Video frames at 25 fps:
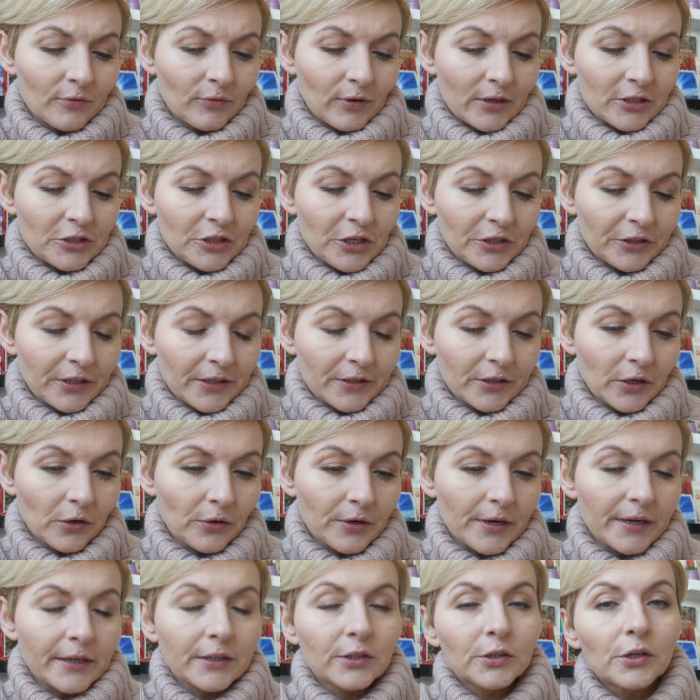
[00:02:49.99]
właśnie ten
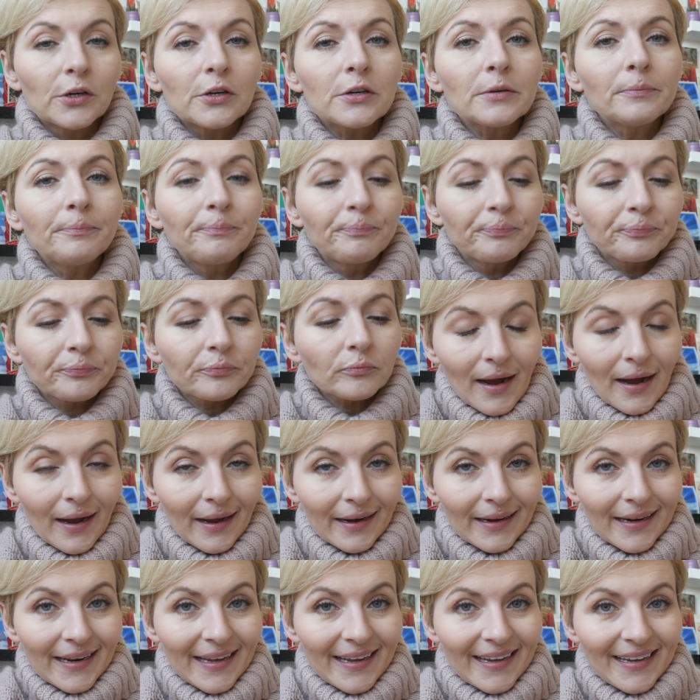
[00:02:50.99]
korektor
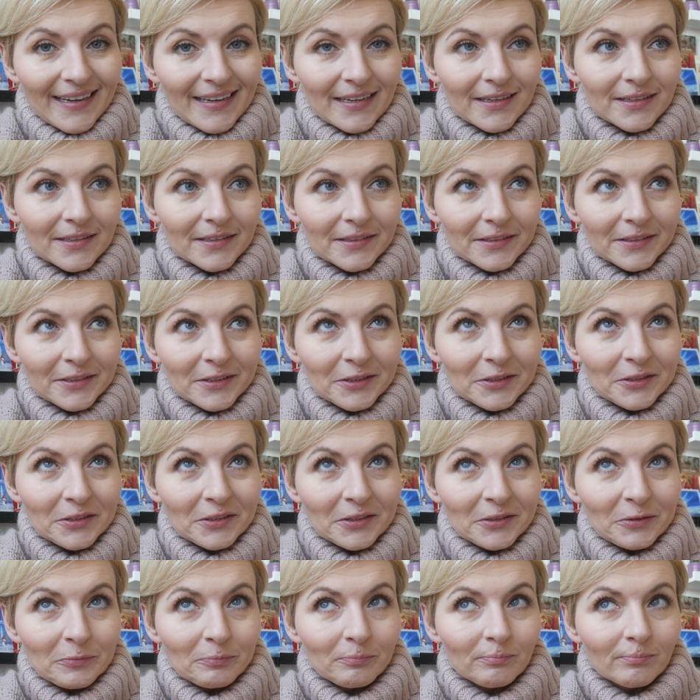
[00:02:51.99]
ale
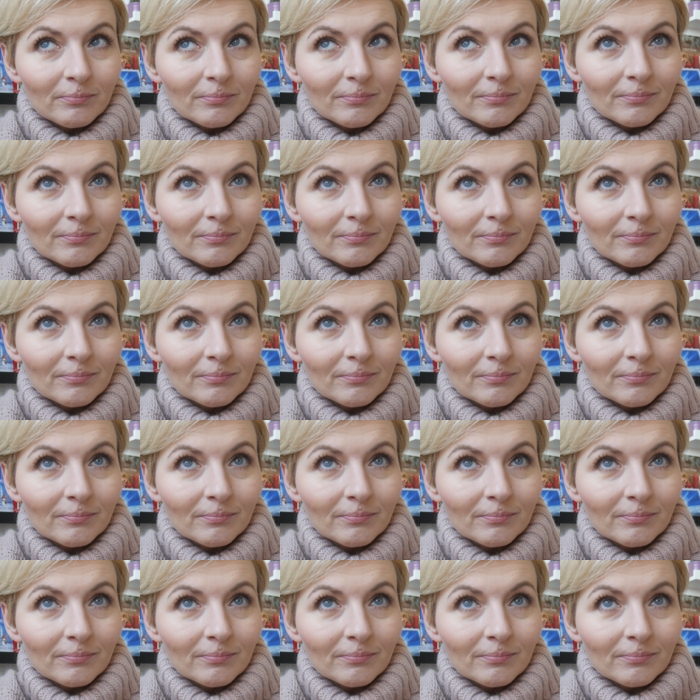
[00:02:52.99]
y,